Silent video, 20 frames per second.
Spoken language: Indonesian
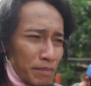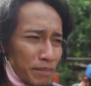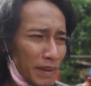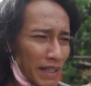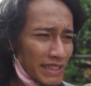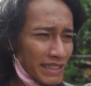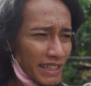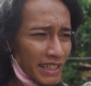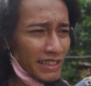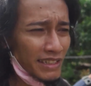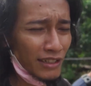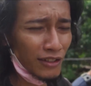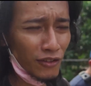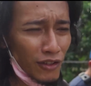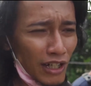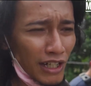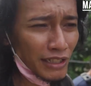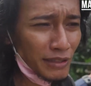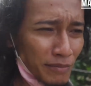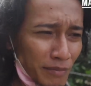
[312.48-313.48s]
pantai
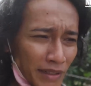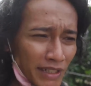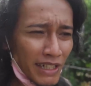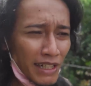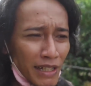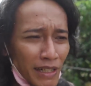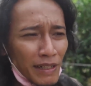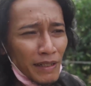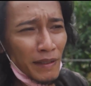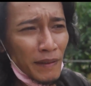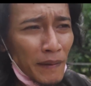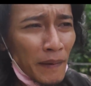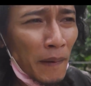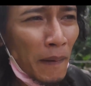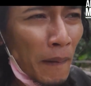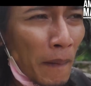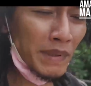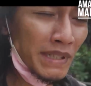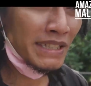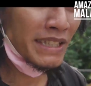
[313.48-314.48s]
Teluk Asmara
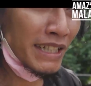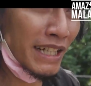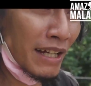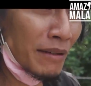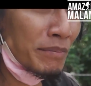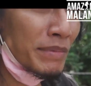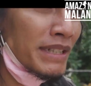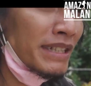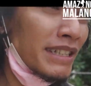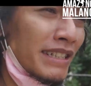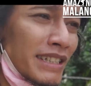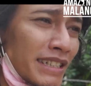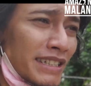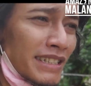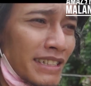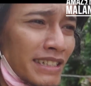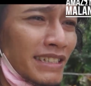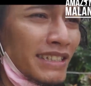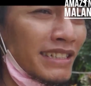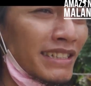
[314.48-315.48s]
menyikapi
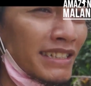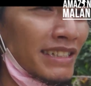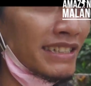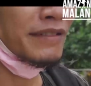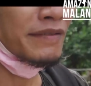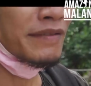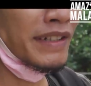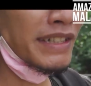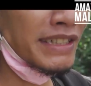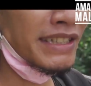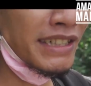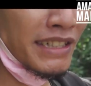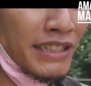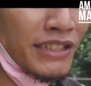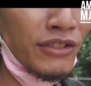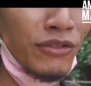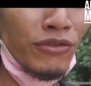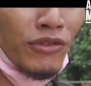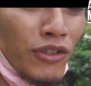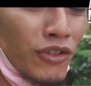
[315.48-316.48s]
fase
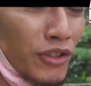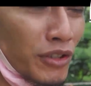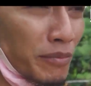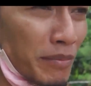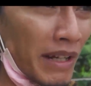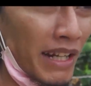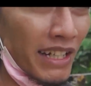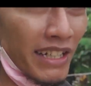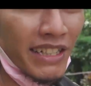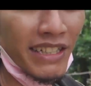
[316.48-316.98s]
new normal